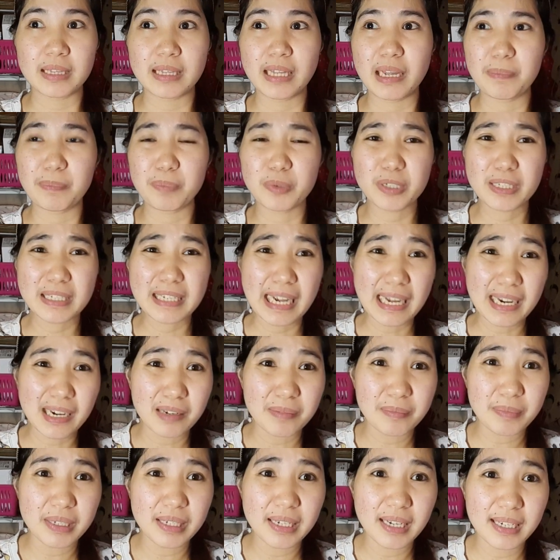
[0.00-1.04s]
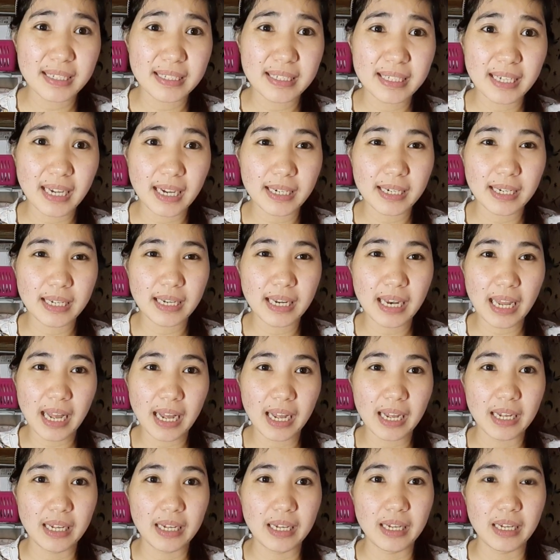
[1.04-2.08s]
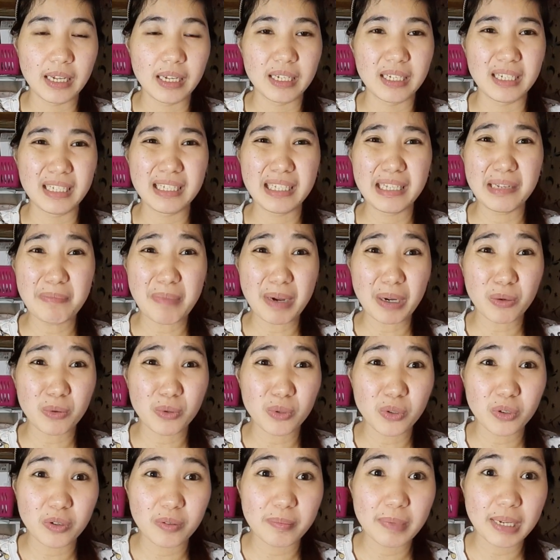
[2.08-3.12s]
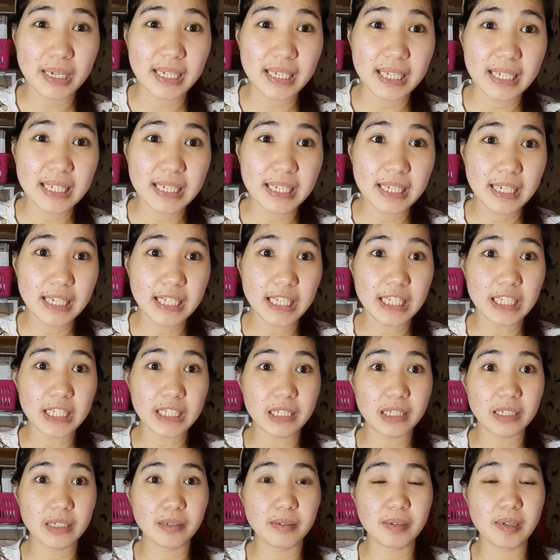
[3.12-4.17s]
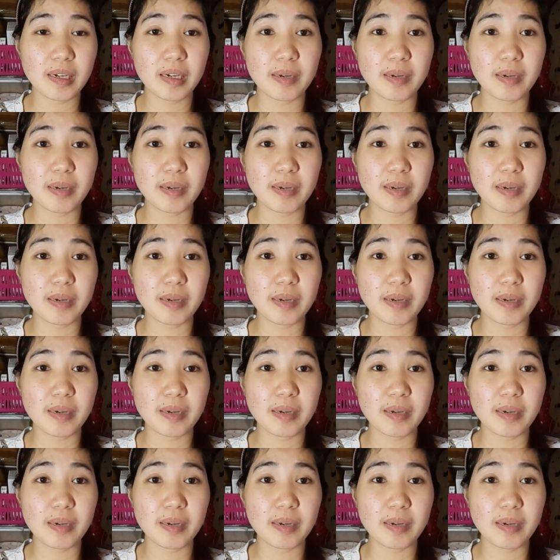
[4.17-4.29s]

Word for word: tapos karamihan sa kanila hindi marunong mag-English.